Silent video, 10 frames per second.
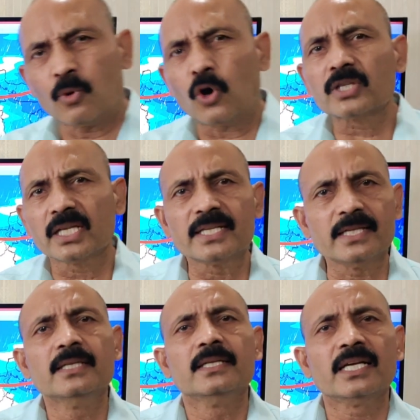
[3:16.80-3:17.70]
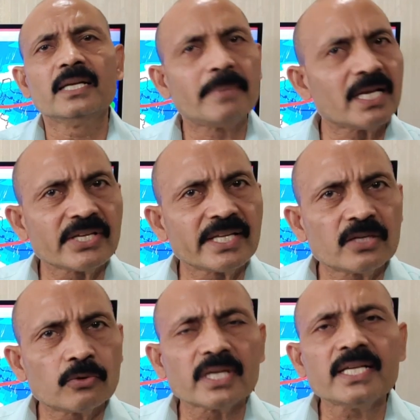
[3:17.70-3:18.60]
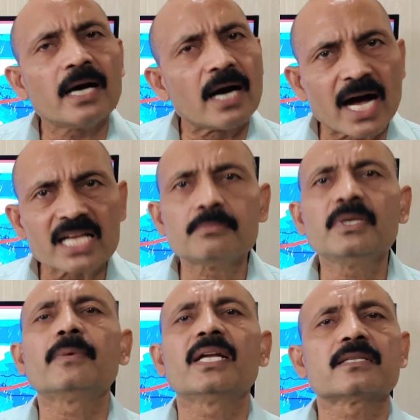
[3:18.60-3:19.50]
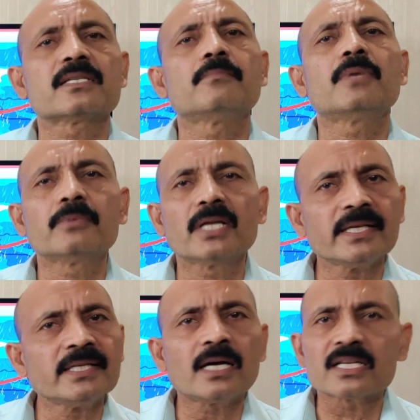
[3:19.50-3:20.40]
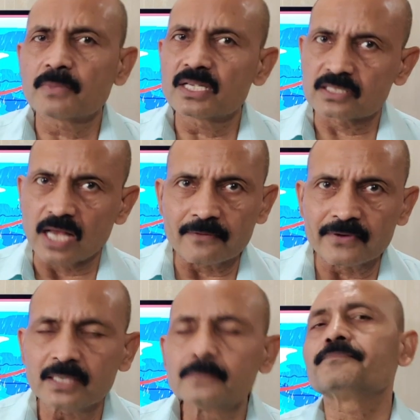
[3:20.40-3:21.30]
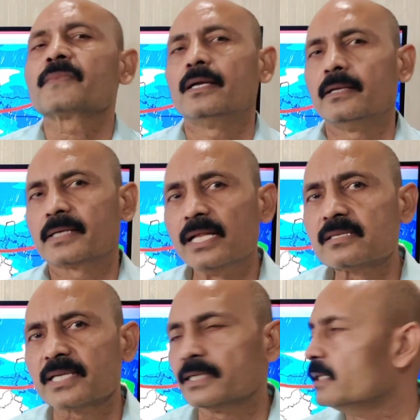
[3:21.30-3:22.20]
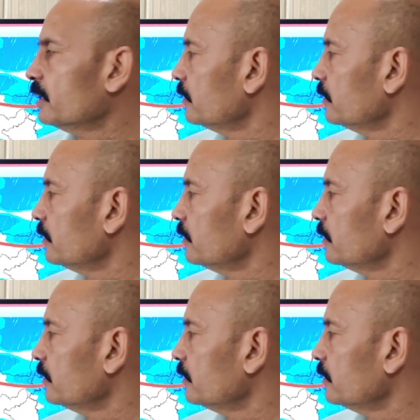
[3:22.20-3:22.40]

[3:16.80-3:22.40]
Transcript: बहुत हल्की यानी पैची रेन हो रही है आज भी बारिश की संभावना नहीं है आसमान साफ है कल से